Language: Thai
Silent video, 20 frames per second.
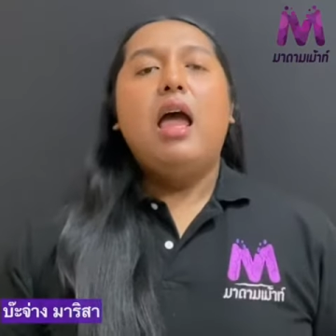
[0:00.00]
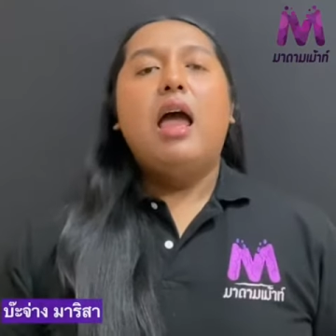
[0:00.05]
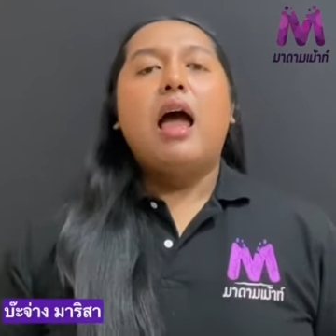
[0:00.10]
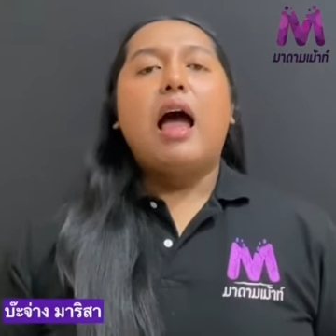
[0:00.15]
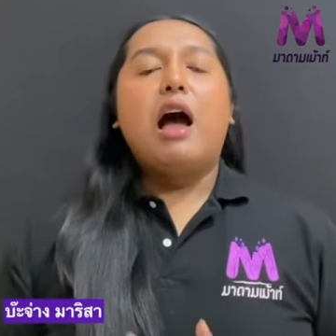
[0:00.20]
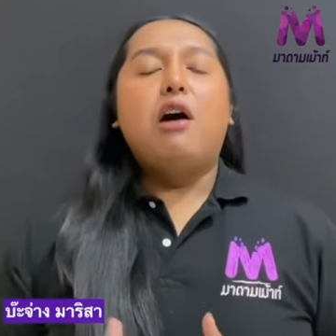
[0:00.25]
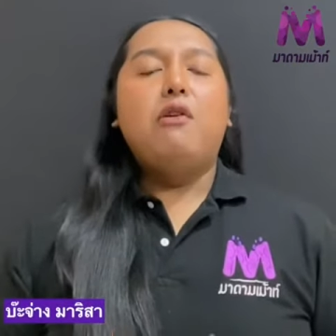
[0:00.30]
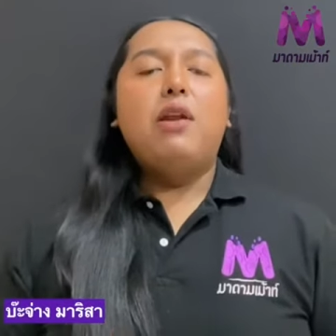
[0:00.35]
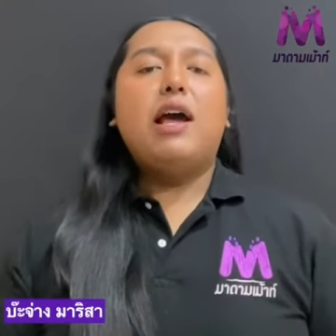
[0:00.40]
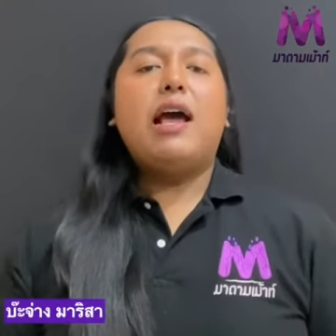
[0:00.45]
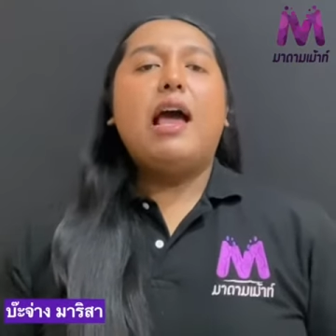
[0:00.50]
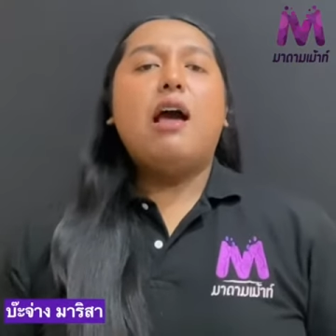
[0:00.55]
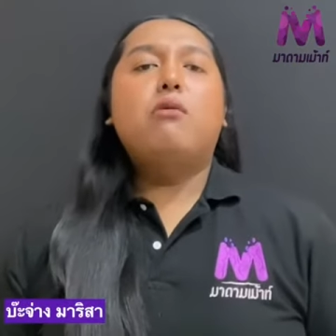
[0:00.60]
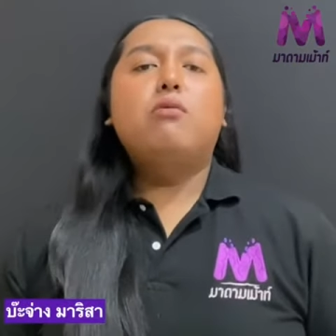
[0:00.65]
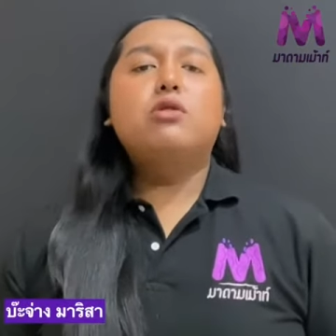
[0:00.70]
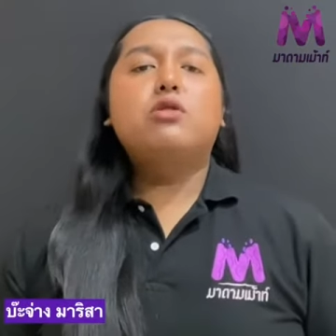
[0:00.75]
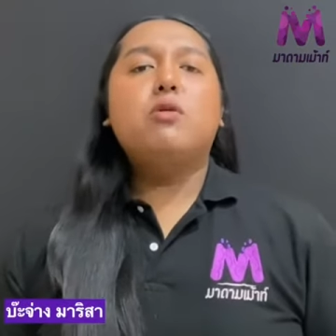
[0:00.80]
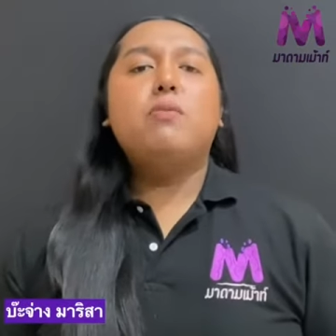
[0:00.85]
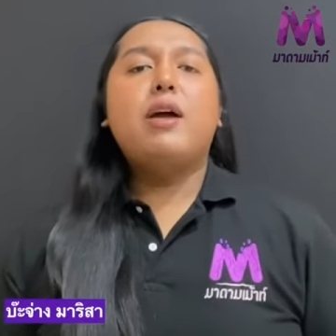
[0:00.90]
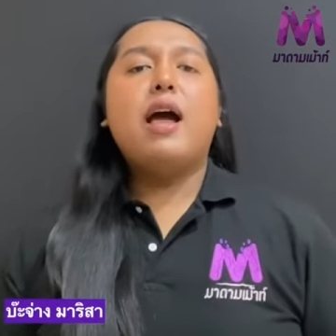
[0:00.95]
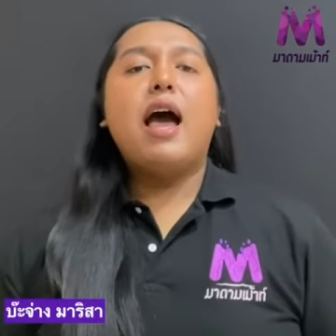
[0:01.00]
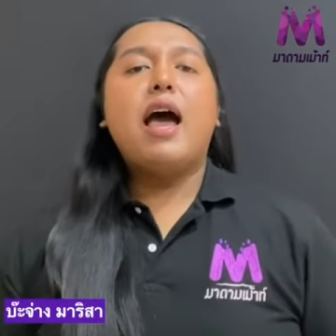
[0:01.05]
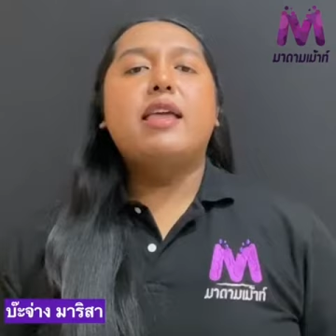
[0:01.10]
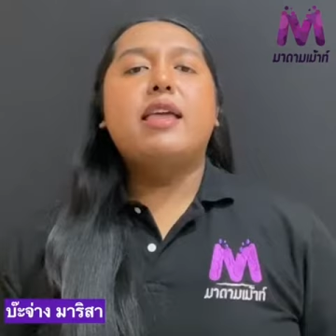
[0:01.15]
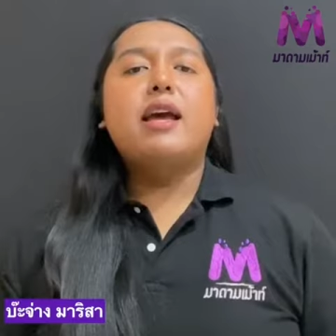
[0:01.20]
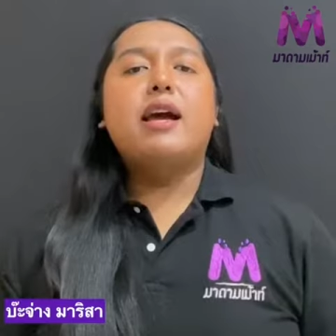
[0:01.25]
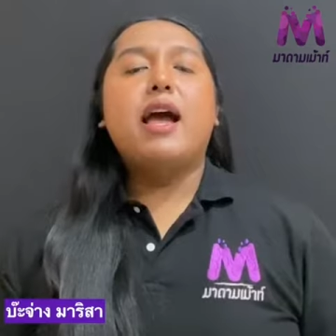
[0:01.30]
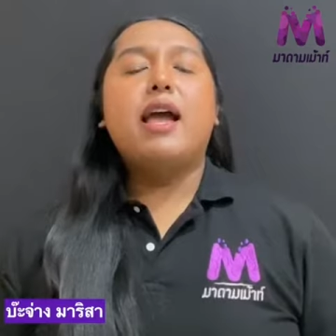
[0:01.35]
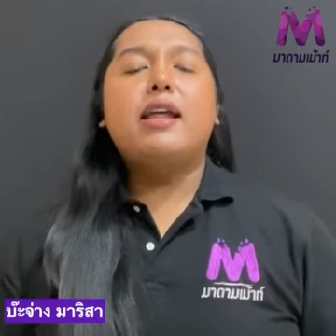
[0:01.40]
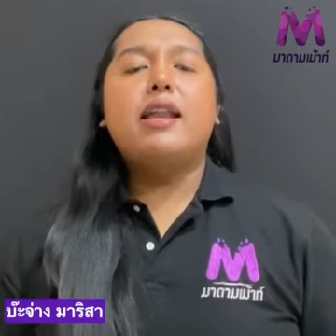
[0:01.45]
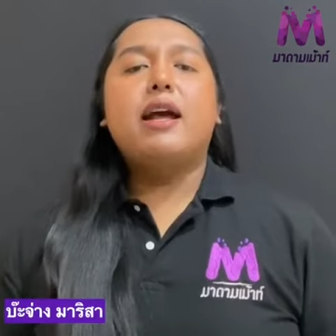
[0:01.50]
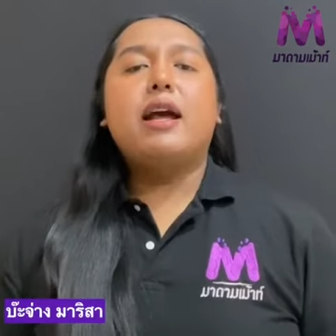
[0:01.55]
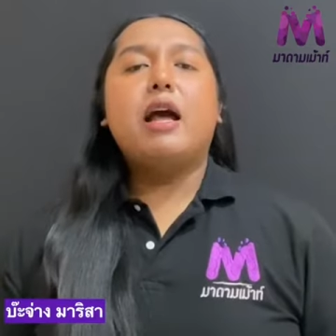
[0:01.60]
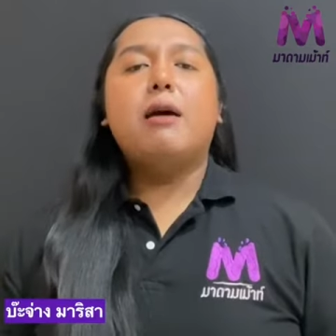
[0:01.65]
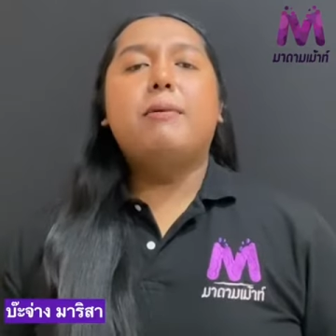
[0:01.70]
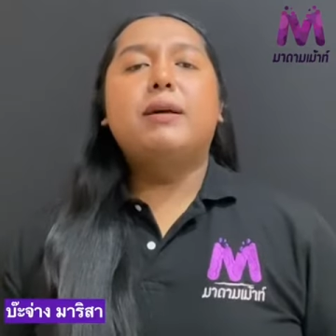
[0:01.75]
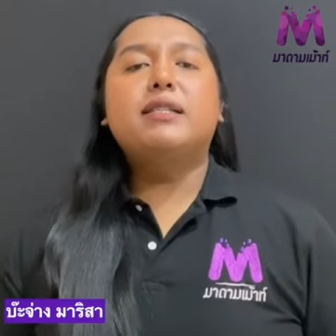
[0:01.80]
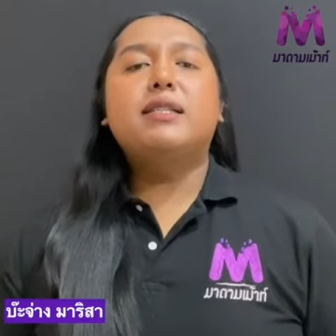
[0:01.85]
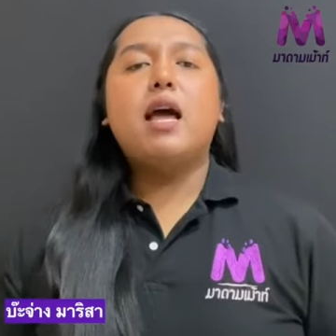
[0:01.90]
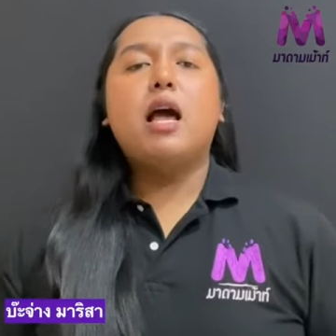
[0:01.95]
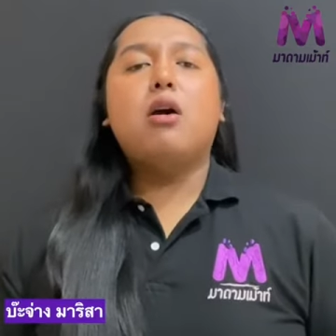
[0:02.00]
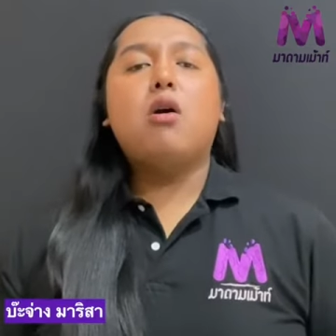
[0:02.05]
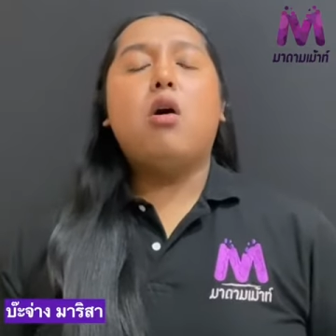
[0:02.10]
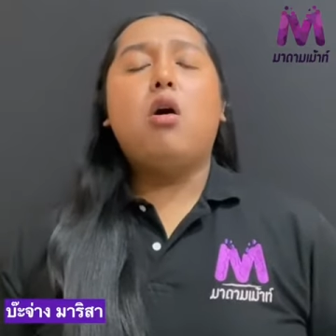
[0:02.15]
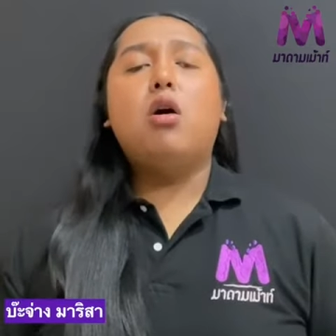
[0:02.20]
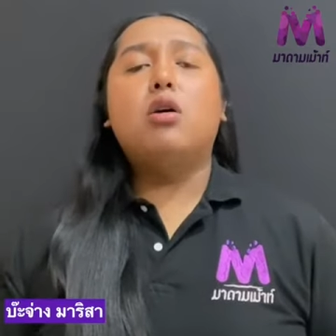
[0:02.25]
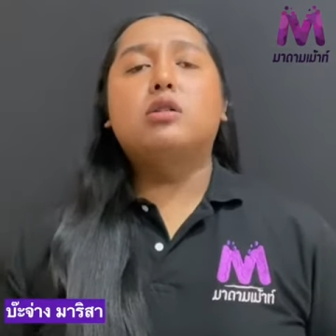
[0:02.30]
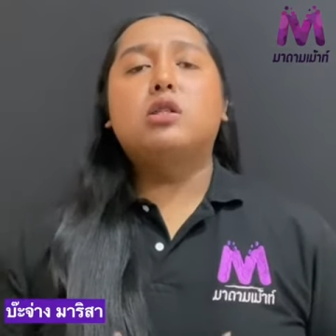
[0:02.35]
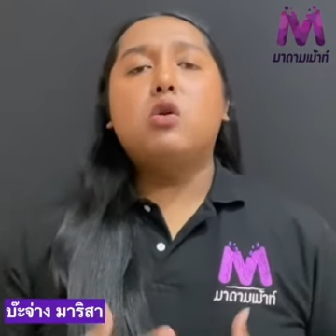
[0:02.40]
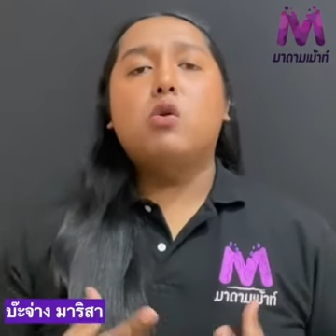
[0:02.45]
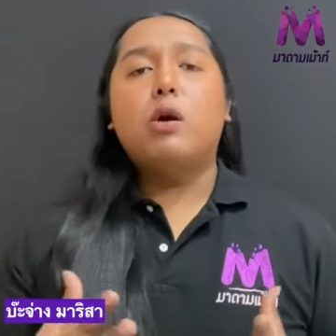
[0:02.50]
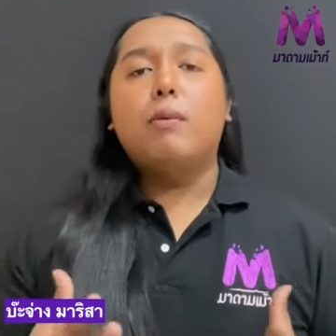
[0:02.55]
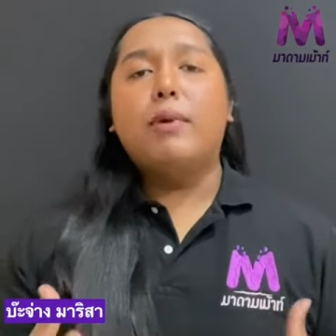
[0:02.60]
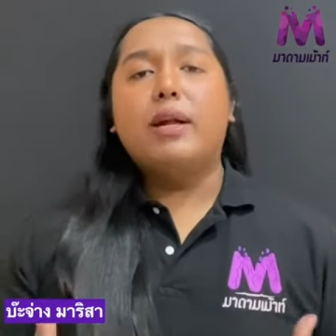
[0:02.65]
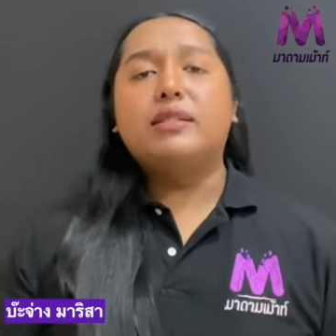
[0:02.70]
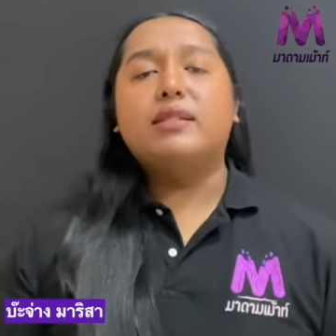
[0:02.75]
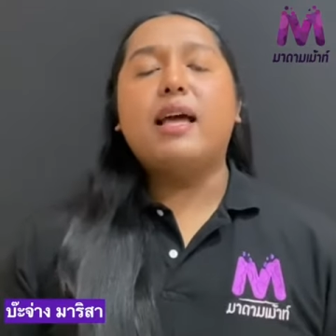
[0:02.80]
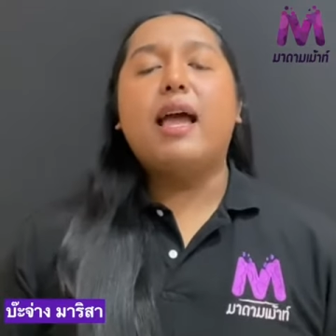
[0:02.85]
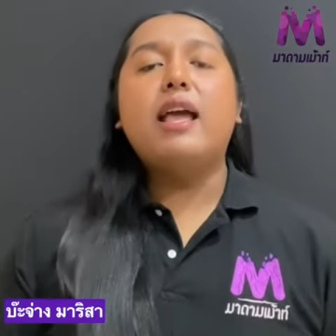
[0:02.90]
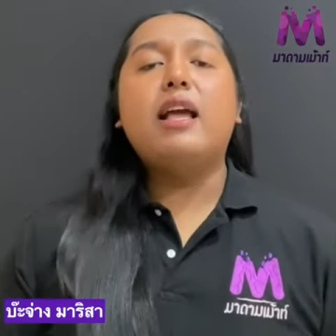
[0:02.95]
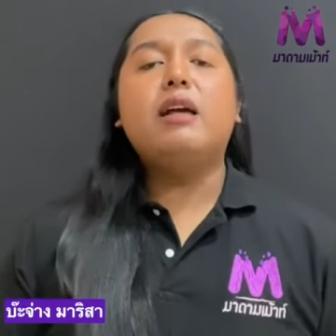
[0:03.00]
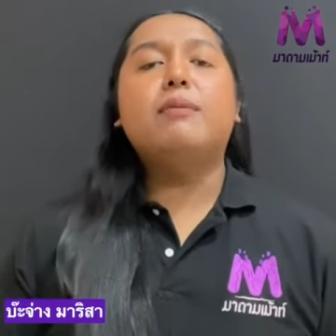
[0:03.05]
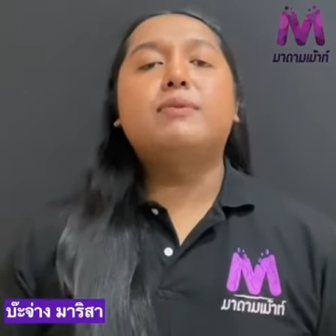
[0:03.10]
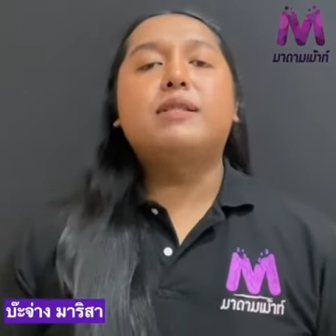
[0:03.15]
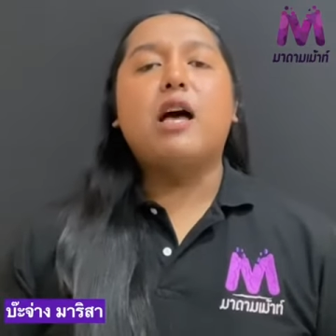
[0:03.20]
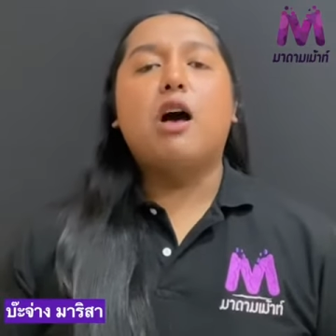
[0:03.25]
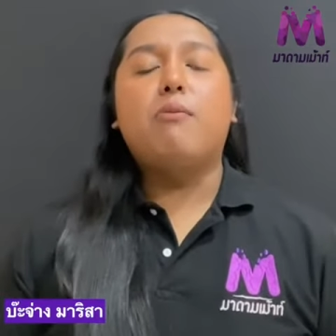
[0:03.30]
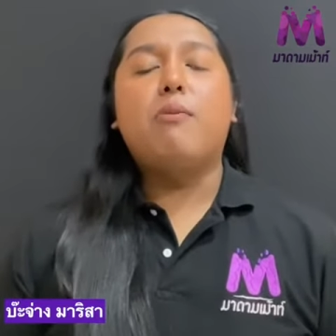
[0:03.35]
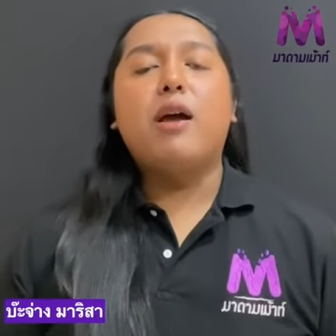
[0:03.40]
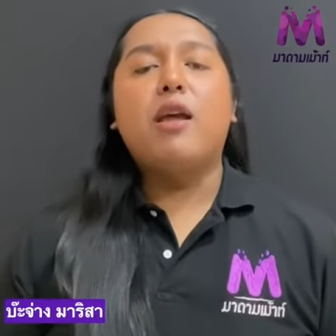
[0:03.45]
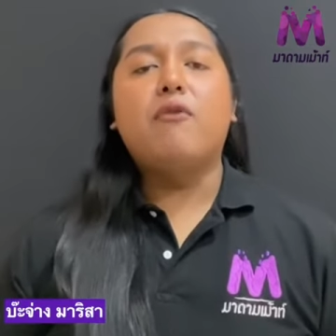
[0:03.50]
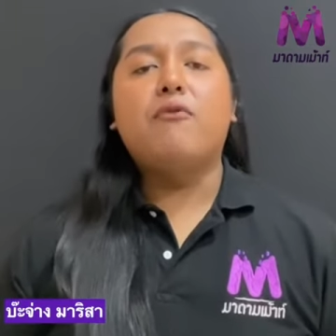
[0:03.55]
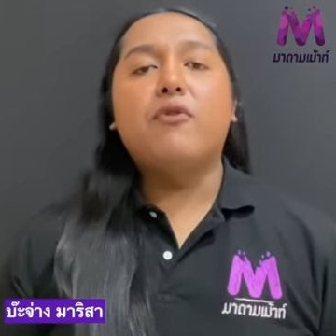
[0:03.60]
เอาละค่ะผู้ชมข่าวยังไงนะคะพระจ่าก็ขอส่งกำลังใจให้กับสาวใบ